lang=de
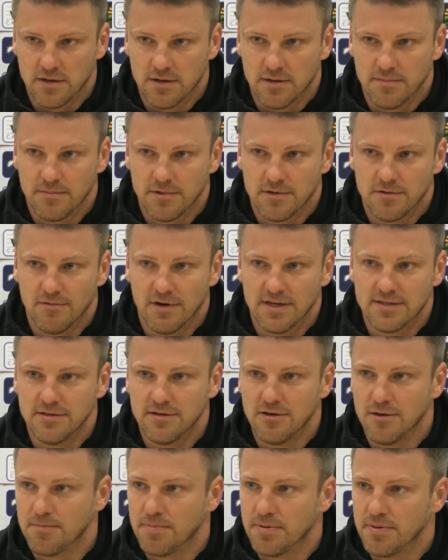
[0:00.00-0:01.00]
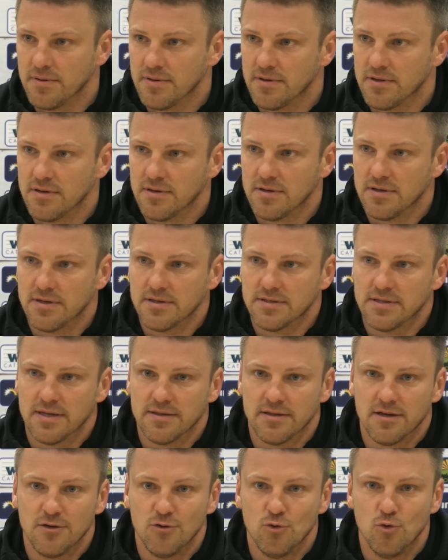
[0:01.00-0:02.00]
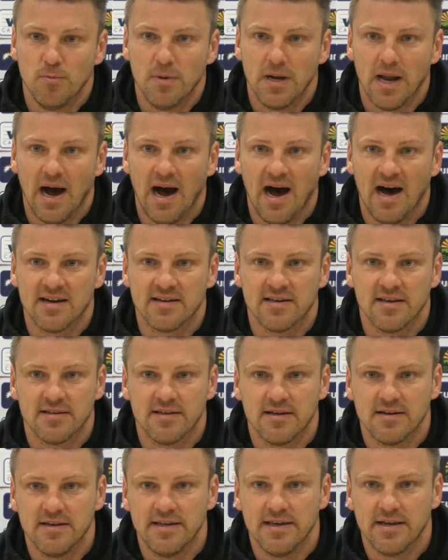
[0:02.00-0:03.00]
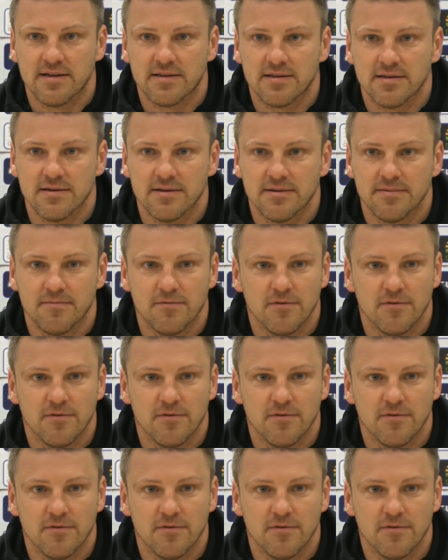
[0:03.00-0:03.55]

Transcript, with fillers: Äh, ich weiß nicht, ob äh, es an der hier dann liegt, äh,